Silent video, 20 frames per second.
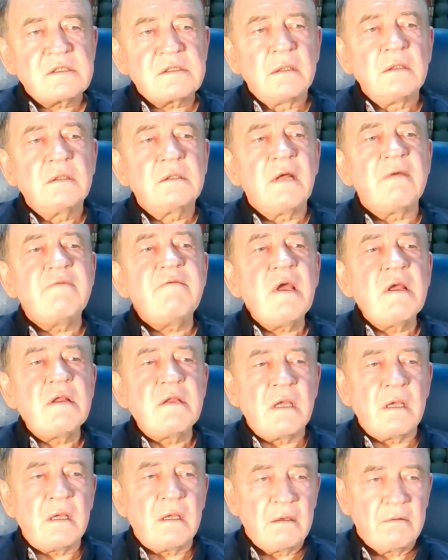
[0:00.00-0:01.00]

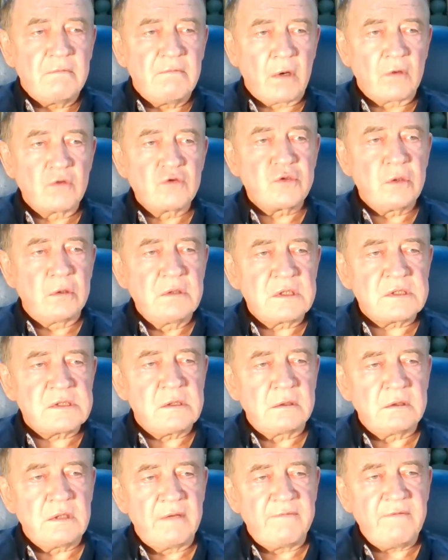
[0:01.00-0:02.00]
столкновений, вооруженных
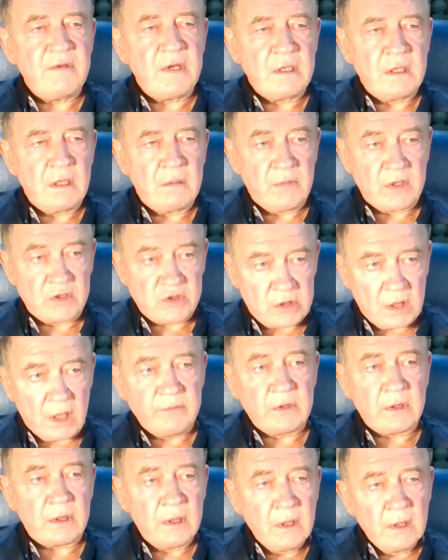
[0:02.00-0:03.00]
столкновений
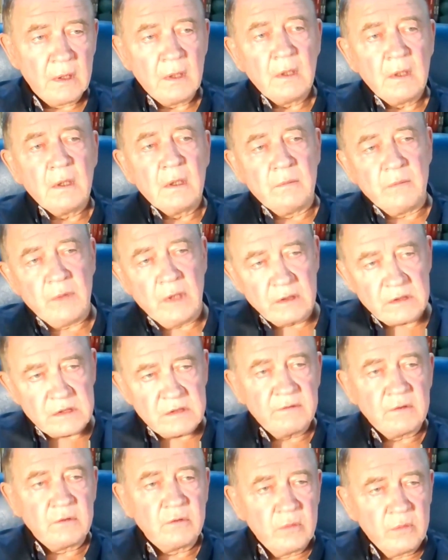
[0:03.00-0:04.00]
масштабных.
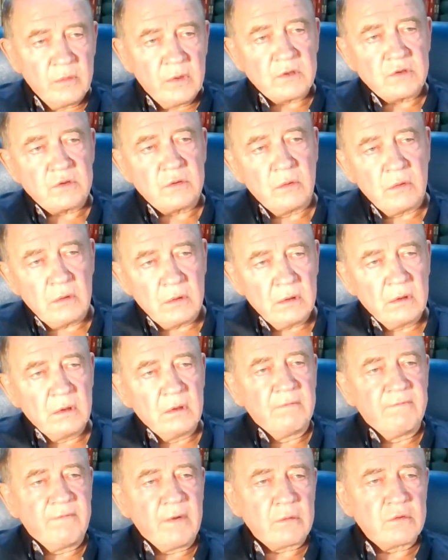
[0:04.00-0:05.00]
Имеется в виду между
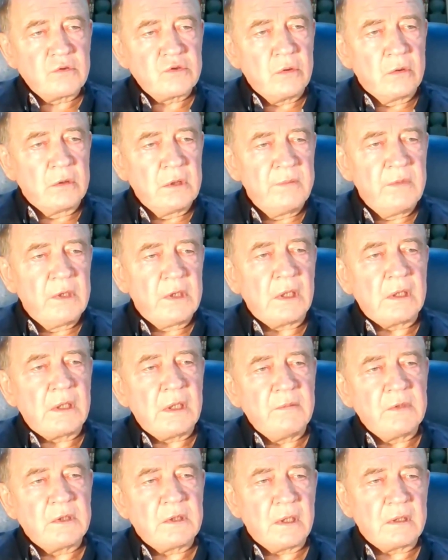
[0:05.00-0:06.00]
э, вооруженными
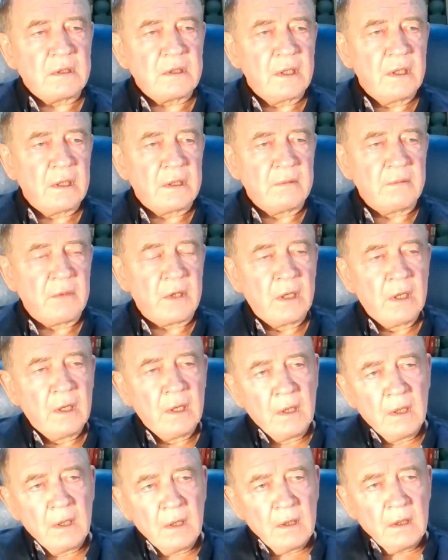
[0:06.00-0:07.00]
какими-то отрядами.
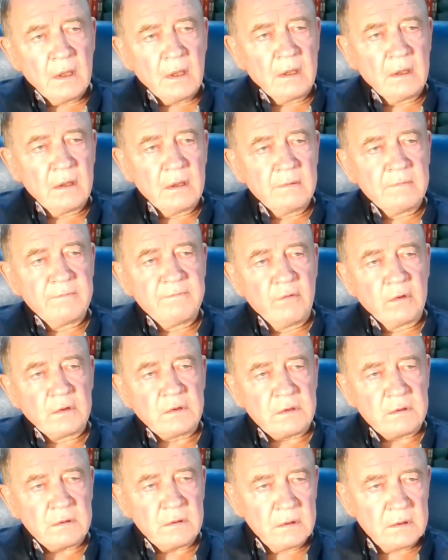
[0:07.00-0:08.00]
Э,
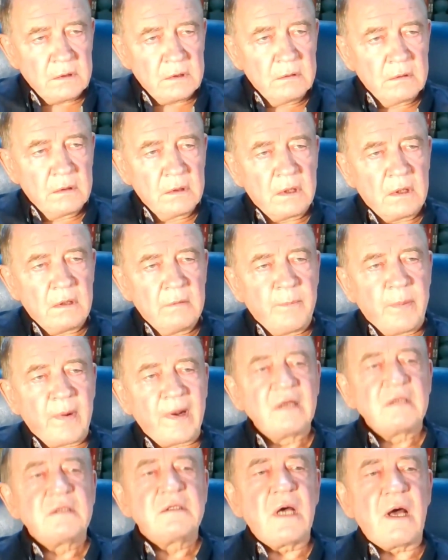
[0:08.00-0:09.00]
вот э,
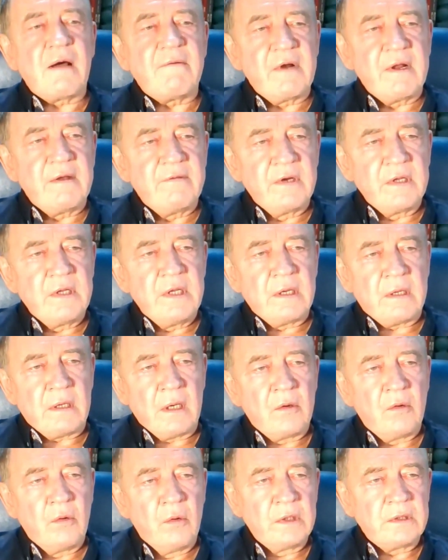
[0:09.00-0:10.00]
продавливание
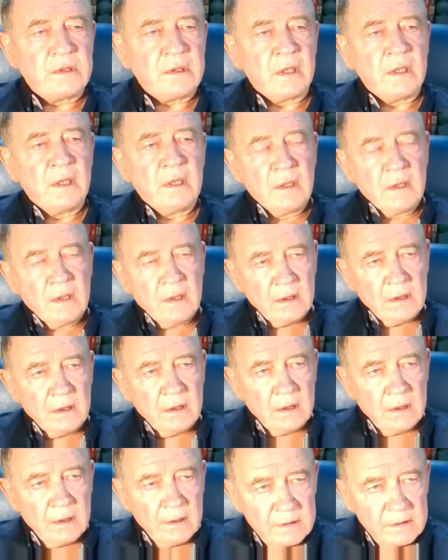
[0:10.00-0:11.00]
какое-то
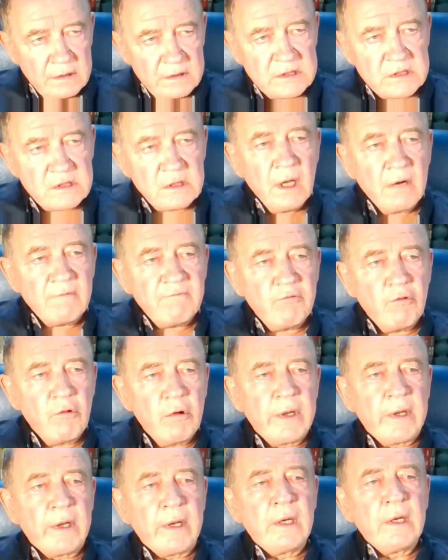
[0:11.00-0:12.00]
э,
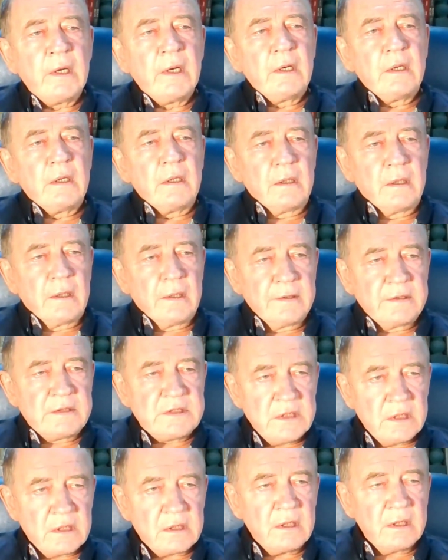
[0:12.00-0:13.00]
силовое э,
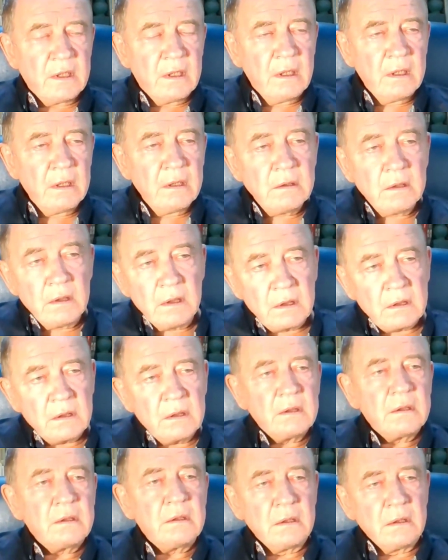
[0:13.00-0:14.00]
тех или
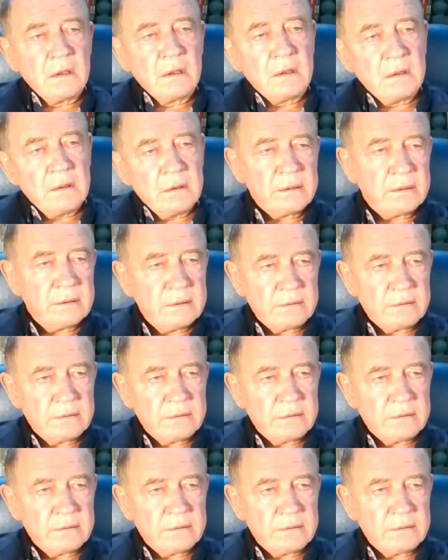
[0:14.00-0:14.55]
иных э,